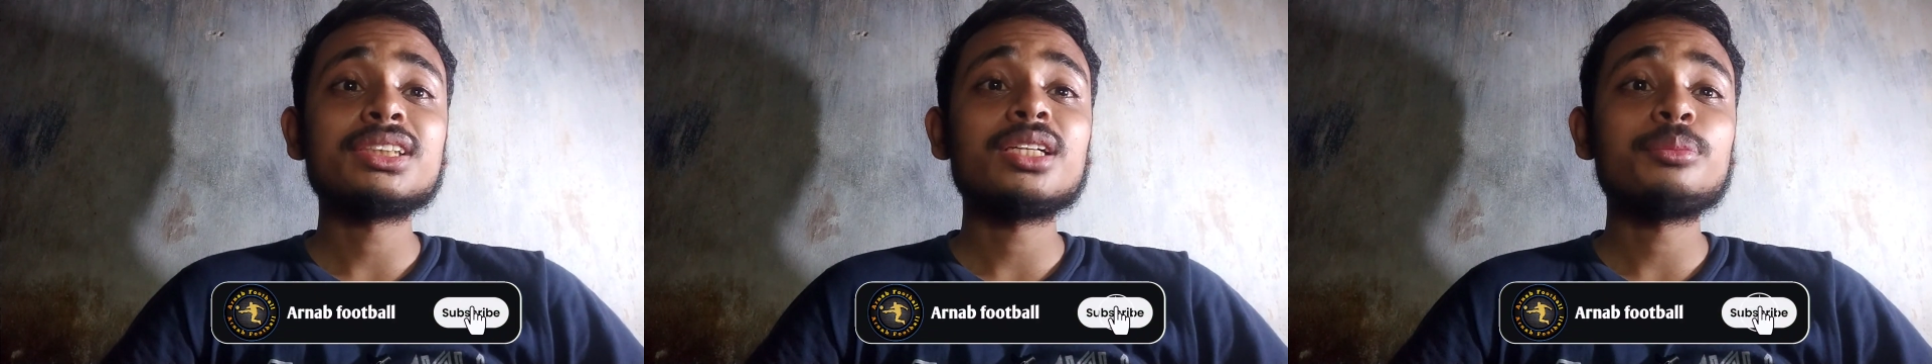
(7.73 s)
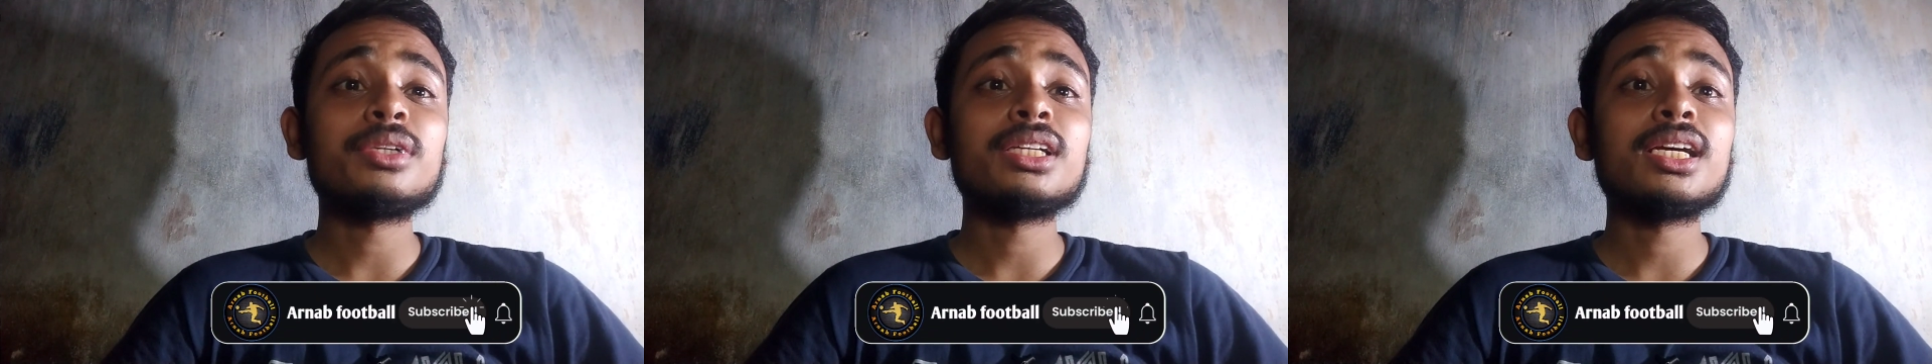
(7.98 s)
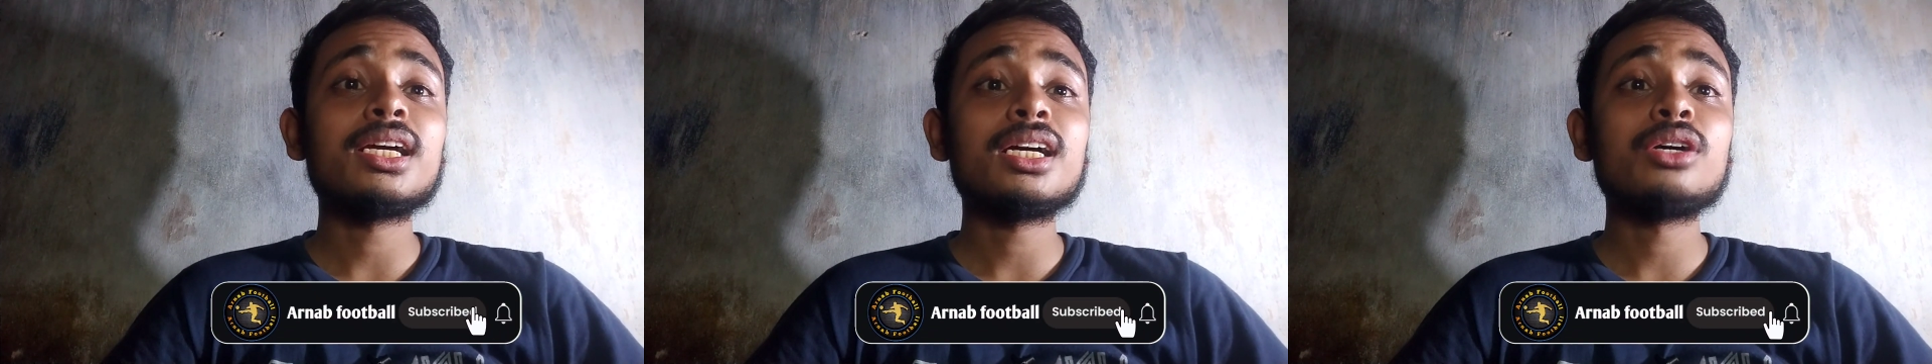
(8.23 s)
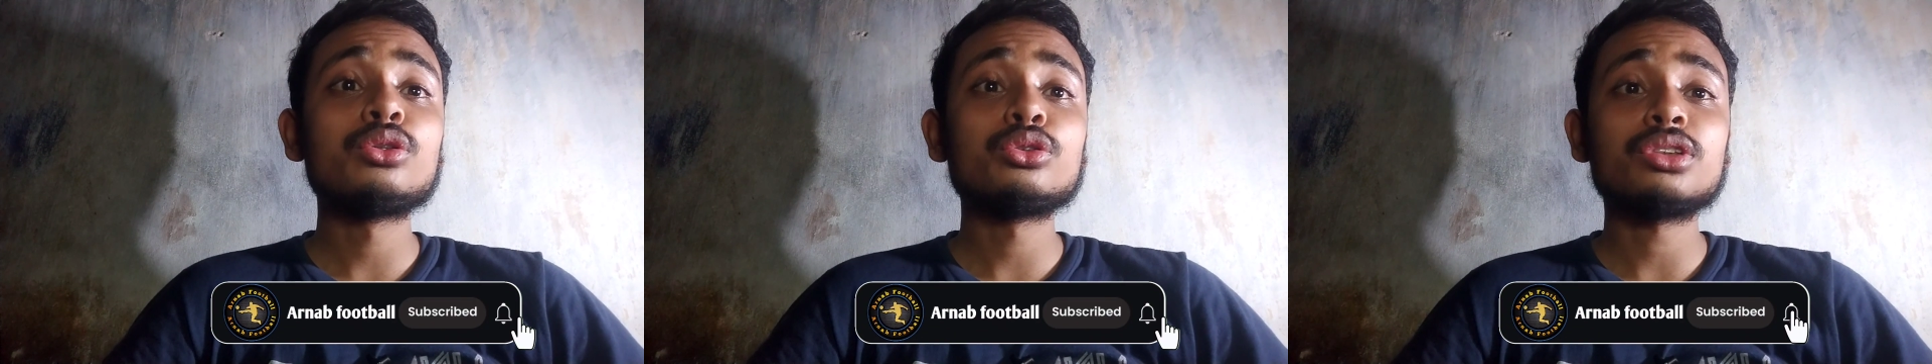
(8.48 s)
चैनल पर नया
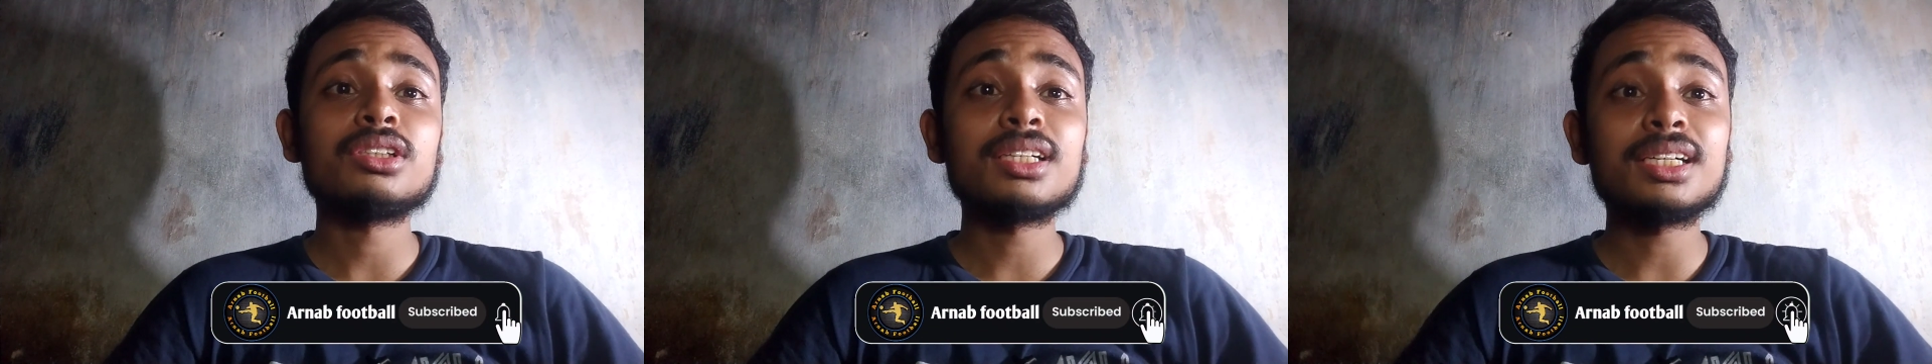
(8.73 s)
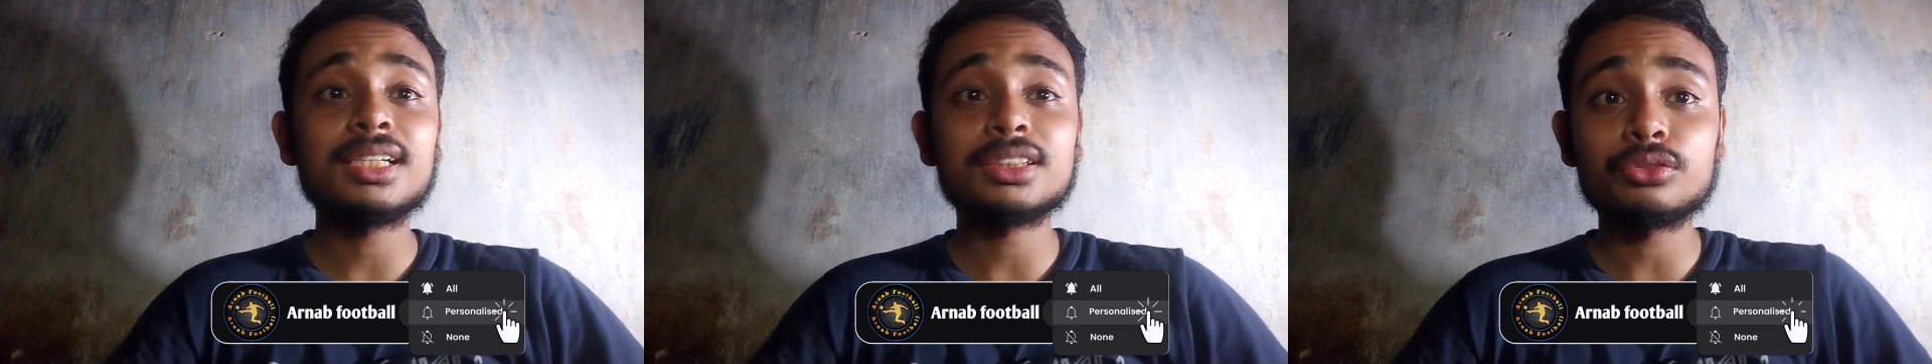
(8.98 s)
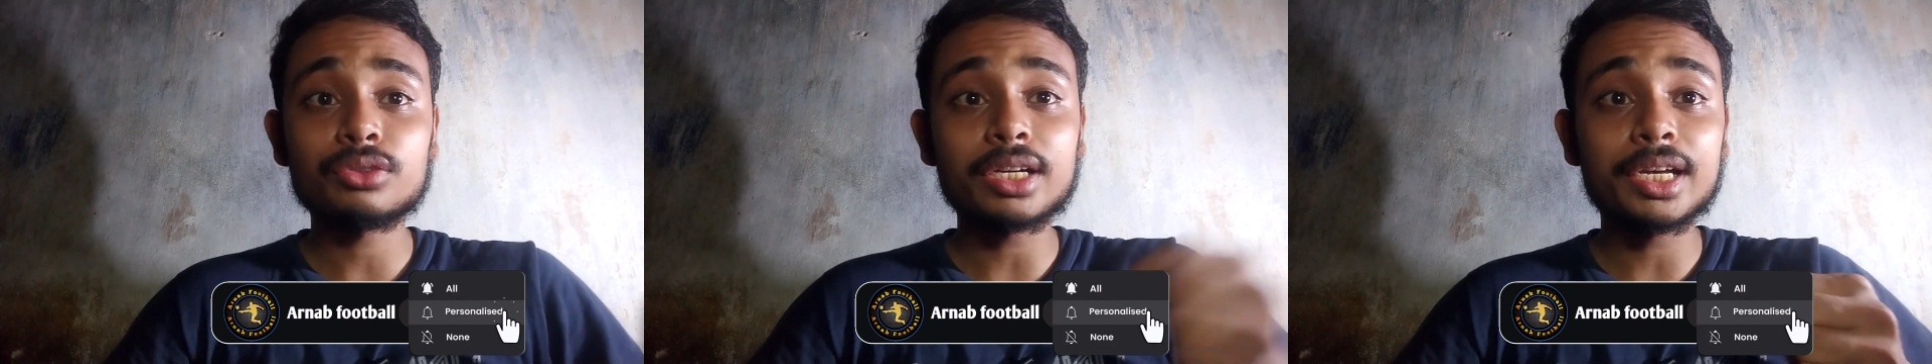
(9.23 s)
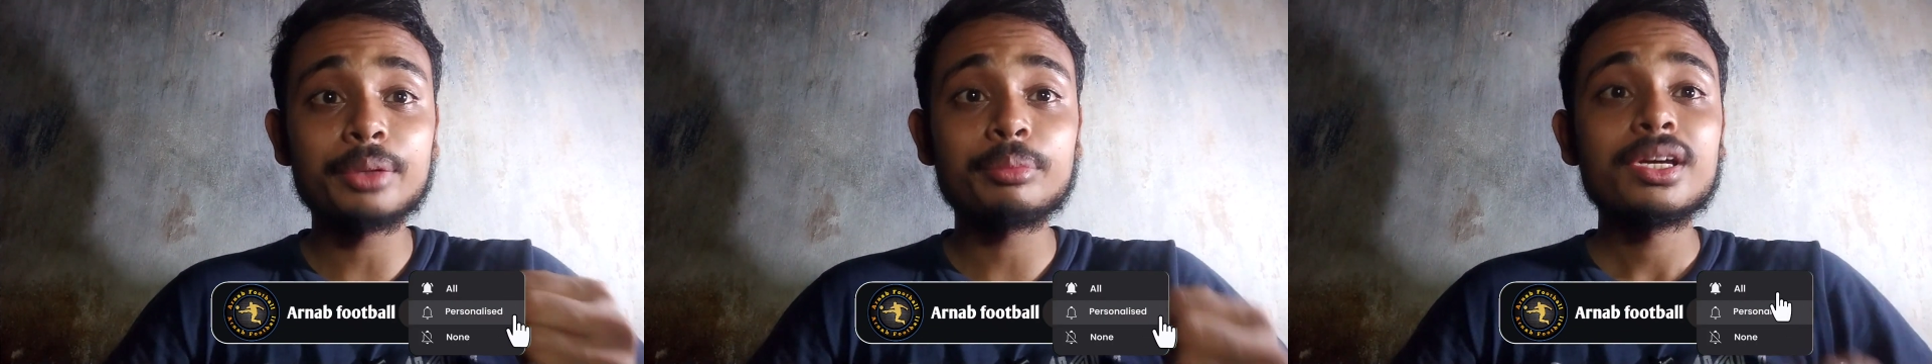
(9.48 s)
आए हो तो चैनल कर लें
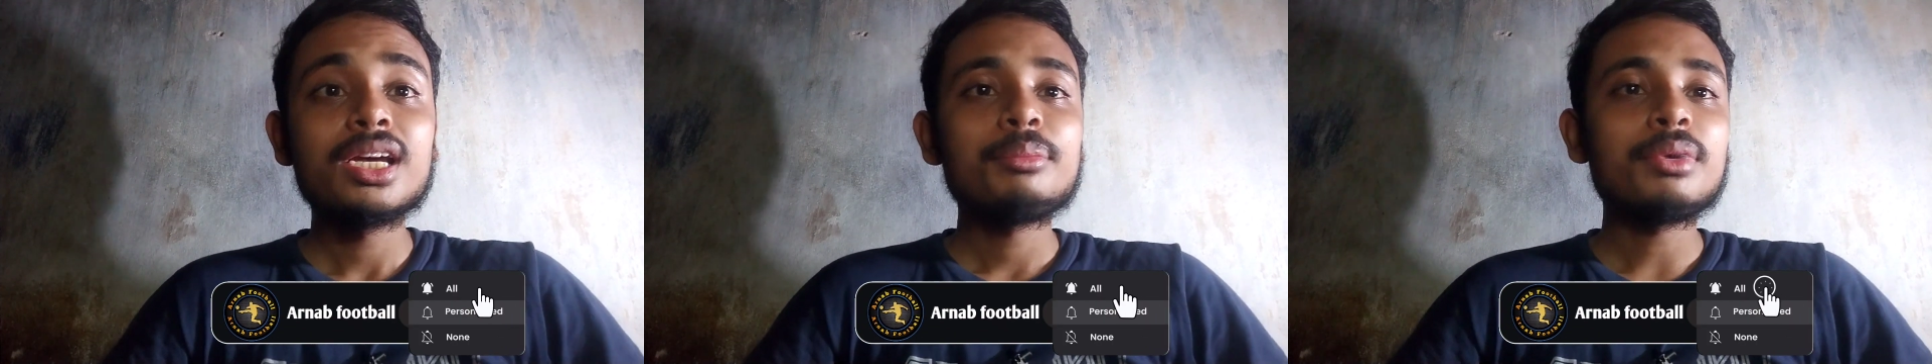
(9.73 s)
सब्सक्राइब